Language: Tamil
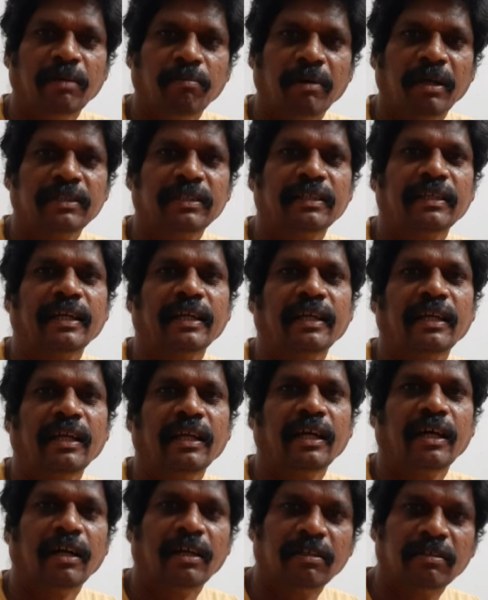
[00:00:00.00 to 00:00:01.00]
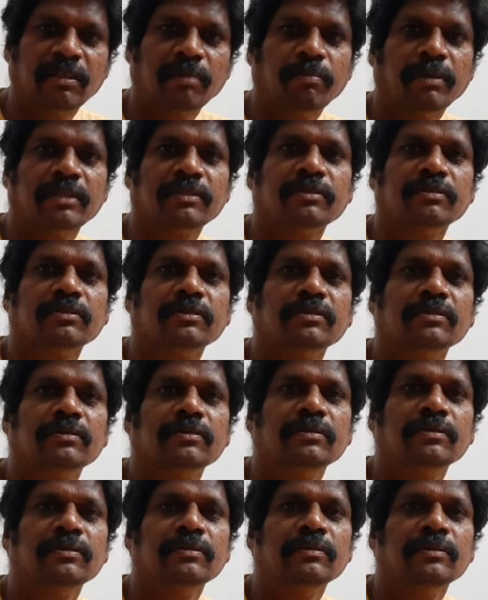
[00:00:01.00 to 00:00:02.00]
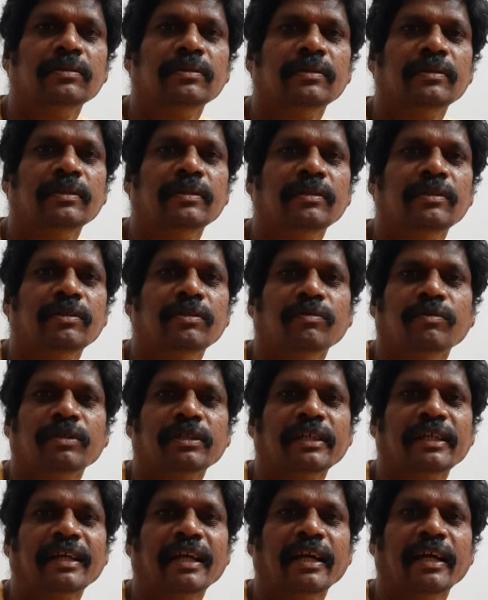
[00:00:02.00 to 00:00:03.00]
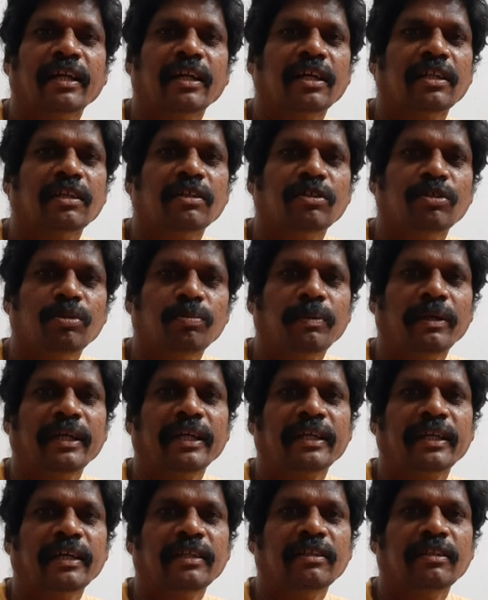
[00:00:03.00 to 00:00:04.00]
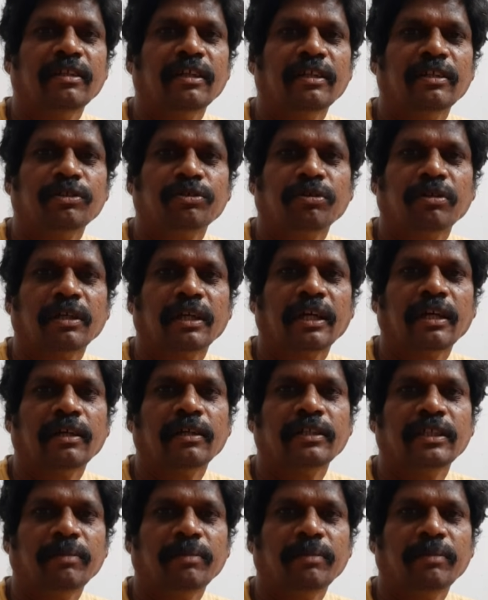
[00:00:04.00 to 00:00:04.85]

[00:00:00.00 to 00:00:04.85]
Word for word: இந்த மாதம் கிடைக்கலையா அடுத்த மாதம் ஓகேங்களா ஏன்னா அதில் டூப்ளிகேட்டாக இருந்ததுன்னு வச்சுக்கோங்களேன்